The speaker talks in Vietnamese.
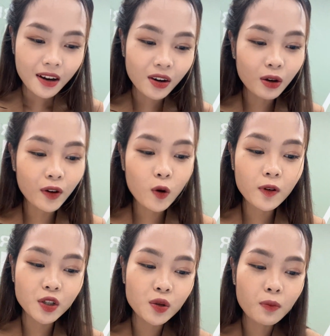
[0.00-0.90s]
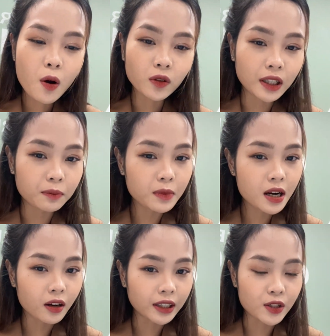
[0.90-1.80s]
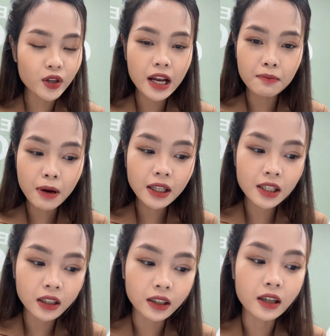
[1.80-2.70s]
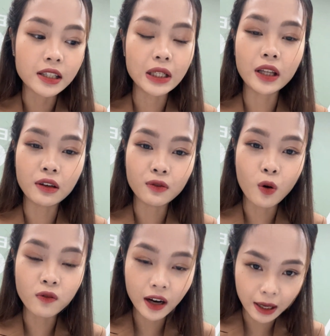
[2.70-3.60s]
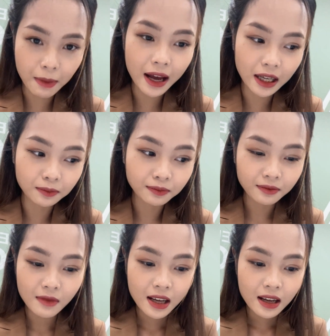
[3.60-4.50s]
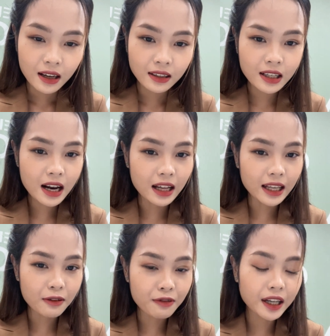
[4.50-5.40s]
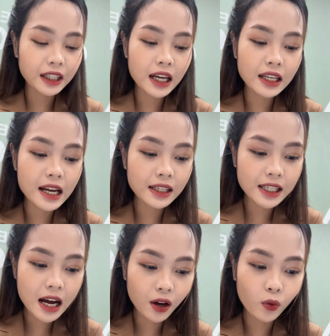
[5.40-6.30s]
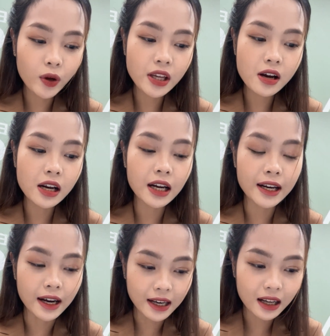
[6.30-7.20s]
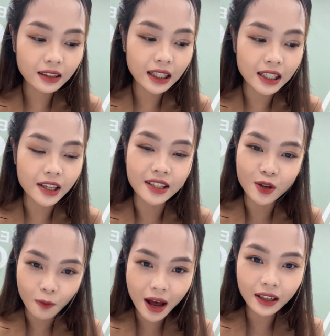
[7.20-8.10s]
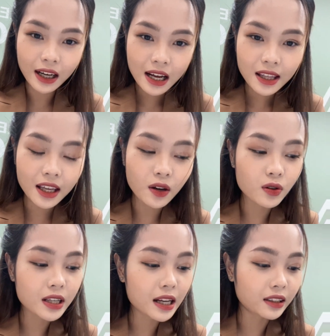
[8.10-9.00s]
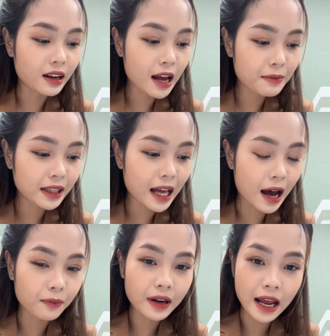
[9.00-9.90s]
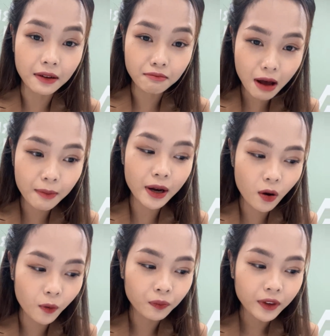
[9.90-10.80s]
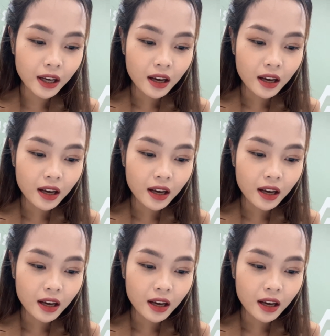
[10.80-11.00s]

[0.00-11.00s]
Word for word: Còn đối với khu vực Trung Bộ thì mưa có thể xuất hiện bất chợt ở nhiều thành phố vào ngày mai ạ. Như là tại Phan Thiết, Nha Trang, Quy Nhơn hay là Đà Nẵng thì trời dịu mát, nhiệt độ sẽ là từ 28 đến 30 độ.